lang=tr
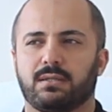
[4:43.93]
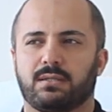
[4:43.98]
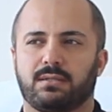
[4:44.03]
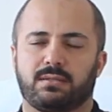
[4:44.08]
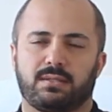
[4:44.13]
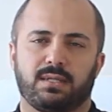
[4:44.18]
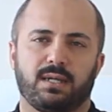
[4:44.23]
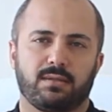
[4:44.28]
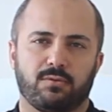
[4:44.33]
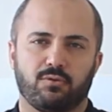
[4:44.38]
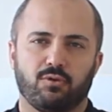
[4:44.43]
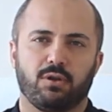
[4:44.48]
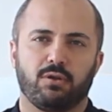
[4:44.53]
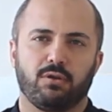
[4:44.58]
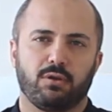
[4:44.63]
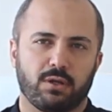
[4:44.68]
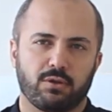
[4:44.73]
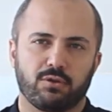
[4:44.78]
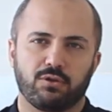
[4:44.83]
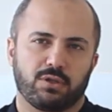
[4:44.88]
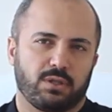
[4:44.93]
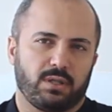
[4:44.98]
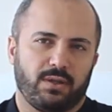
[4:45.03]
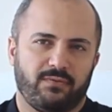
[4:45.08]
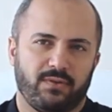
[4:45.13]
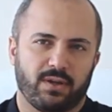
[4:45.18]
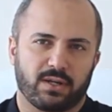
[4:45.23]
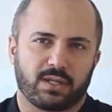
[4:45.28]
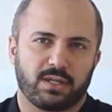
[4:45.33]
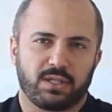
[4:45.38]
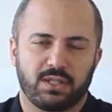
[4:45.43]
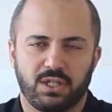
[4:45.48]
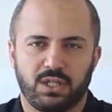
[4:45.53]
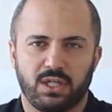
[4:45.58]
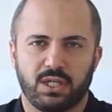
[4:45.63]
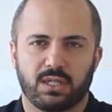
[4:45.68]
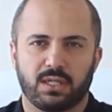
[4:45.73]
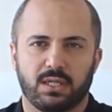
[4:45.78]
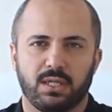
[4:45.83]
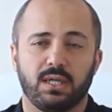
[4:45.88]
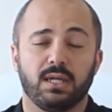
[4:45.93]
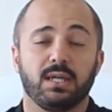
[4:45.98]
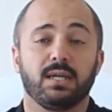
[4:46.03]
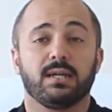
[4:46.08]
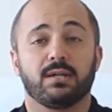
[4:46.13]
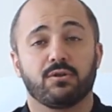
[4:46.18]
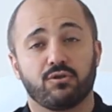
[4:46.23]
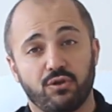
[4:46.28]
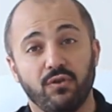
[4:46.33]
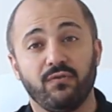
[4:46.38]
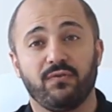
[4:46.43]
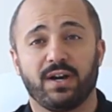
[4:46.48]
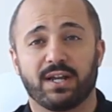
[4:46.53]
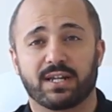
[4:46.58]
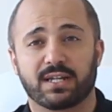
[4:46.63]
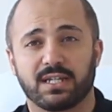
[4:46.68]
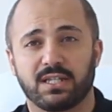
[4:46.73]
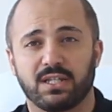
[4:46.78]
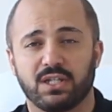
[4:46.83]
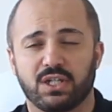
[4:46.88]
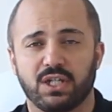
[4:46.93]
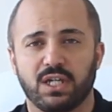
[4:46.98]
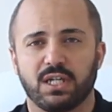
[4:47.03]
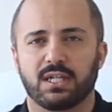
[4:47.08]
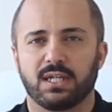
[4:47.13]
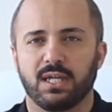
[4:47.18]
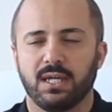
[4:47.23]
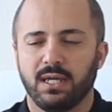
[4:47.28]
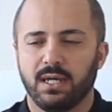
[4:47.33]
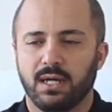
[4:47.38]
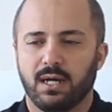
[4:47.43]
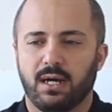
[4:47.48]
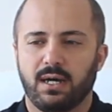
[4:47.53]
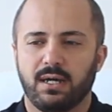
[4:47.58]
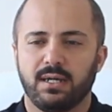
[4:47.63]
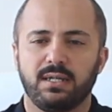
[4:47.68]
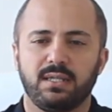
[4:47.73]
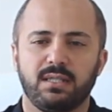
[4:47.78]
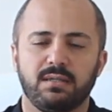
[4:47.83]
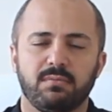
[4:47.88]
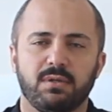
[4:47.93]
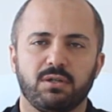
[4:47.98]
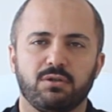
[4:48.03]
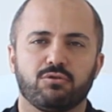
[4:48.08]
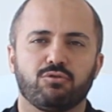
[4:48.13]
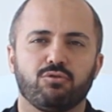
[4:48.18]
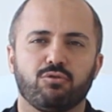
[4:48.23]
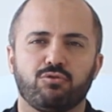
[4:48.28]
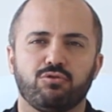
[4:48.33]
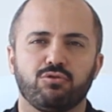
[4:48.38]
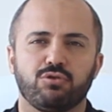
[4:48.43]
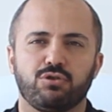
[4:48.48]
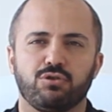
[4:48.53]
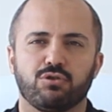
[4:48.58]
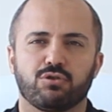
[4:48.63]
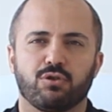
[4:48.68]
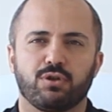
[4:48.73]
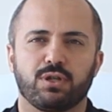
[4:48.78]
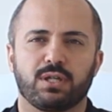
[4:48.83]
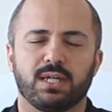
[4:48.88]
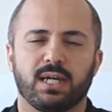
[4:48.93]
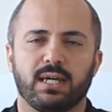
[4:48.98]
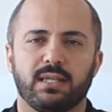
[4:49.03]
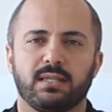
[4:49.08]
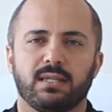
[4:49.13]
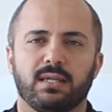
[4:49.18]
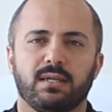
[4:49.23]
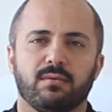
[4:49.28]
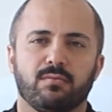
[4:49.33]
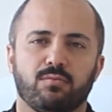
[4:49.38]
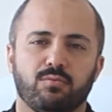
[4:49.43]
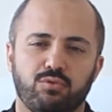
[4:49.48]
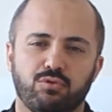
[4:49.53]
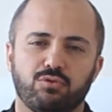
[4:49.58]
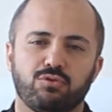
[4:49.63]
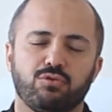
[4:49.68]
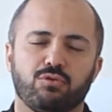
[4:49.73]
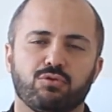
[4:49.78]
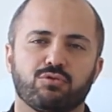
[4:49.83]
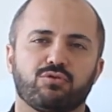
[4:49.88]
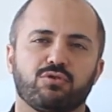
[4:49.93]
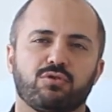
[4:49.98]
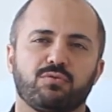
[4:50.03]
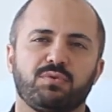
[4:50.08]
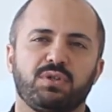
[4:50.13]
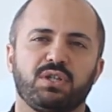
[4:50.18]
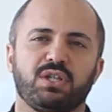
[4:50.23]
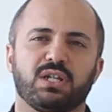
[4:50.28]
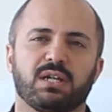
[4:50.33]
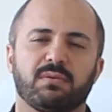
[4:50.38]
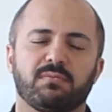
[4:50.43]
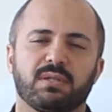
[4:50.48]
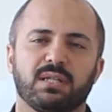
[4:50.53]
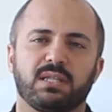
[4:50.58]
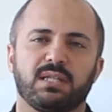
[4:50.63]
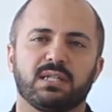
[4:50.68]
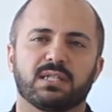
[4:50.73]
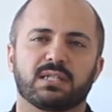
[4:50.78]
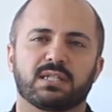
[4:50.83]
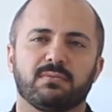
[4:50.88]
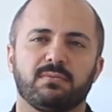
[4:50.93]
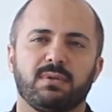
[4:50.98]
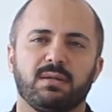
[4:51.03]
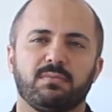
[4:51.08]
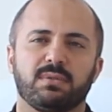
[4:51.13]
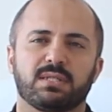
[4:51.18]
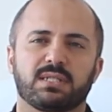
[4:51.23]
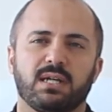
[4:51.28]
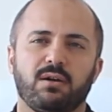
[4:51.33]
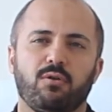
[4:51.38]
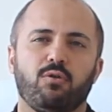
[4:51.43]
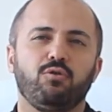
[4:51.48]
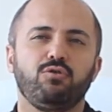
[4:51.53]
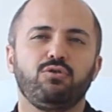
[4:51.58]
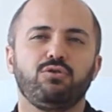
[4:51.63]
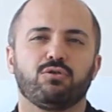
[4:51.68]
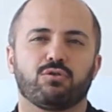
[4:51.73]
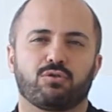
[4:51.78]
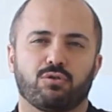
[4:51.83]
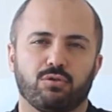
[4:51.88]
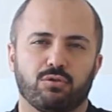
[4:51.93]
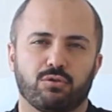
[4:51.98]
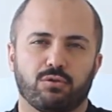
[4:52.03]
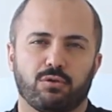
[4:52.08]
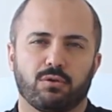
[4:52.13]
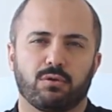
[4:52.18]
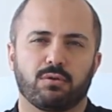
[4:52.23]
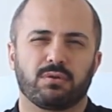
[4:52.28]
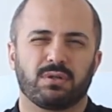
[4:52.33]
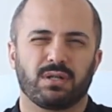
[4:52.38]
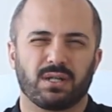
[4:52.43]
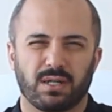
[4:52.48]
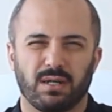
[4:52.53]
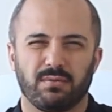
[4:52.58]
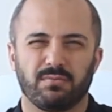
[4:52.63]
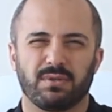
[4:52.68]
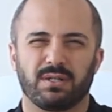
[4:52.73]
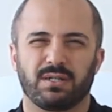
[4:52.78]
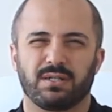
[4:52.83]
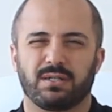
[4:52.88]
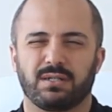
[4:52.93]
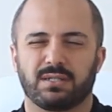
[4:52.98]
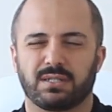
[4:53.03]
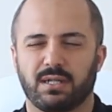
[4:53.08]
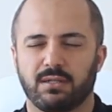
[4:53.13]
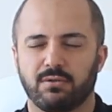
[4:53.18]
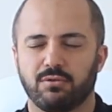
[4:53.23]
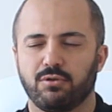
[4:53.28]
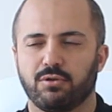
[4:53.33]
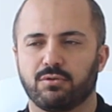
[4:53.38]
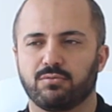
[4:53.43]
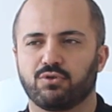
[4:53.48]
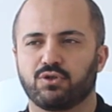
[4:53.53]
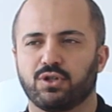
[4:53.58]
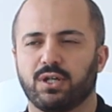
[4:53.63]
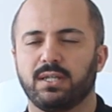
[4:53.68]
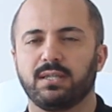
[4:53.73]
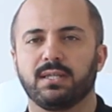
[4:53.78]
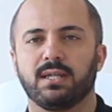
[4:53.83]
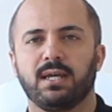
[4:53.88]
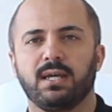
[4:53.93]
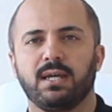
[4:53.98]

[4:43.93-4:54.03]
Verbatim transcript: Sen doğal olarak diyorsun ne fark edecek ki? Şu fark edecek. Aynı menü 9 euro iken burada oturup yiyeceğim dediğin zaman mesela 10 euro oluyor. Rakamları sallıyorum şu an.